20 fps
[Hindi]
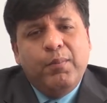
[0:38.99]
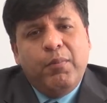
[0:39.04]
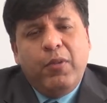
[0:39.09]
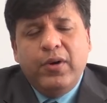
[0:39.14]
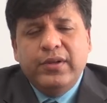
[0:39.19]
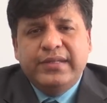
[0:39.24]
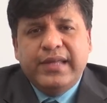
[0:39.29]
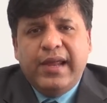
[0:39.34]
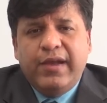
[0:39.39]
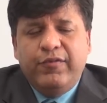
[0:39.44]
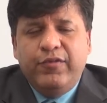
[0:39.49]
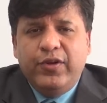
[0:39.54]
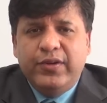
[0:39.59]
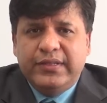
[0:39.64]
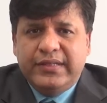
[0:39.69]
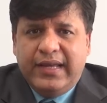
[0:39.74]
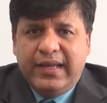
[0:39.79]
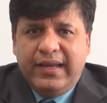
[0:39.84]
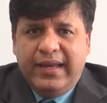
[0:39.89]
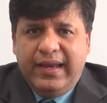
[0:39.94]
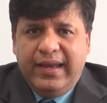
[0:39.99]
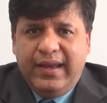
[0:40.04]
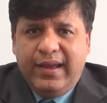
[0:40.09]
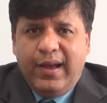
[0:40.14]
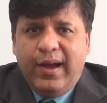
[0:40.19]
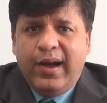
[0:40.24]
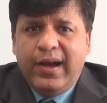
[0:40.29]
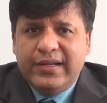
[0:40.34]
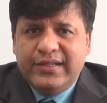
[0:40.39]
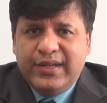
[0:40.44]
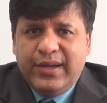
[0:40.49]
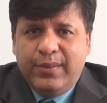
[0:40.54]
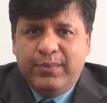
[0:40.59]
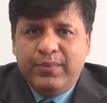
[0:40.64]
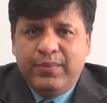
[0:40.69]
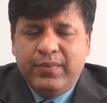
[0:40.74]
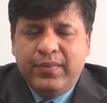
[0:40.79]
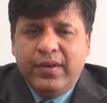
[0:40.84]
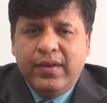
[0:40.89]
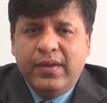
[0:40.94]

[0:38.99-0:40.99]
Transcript: बहुत सारे व्यूज के लिए आज हम